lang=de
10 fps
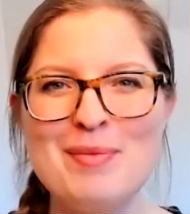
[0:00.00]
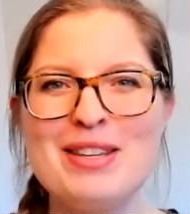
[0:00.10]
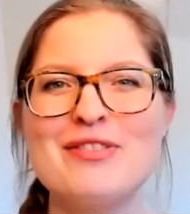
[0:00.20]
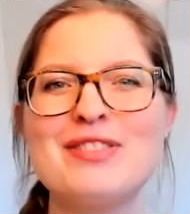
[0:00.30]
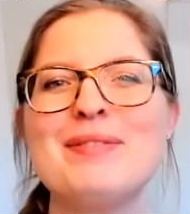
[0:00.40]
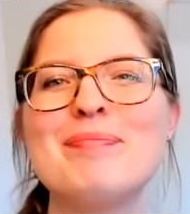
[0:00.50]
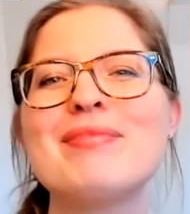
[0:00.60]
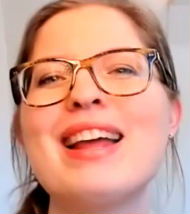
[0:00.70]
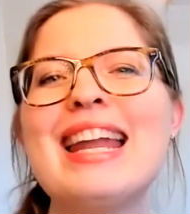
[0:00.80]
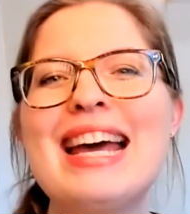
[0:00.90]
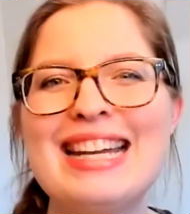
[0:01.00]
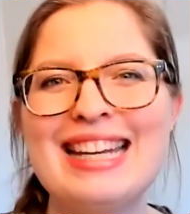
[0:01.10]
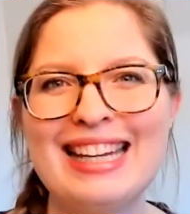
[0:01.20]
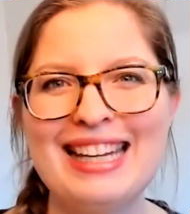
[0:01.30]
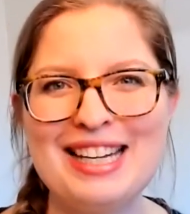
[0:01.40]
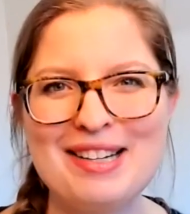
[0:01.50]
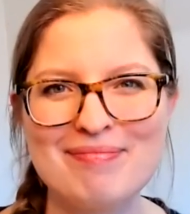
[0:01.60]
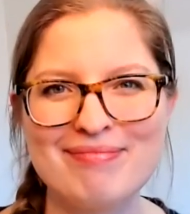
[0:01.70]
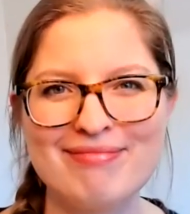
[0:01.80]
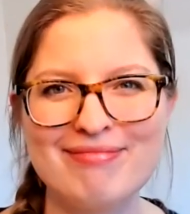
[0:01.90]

freue mich auf dich. Deine Anna-Elena.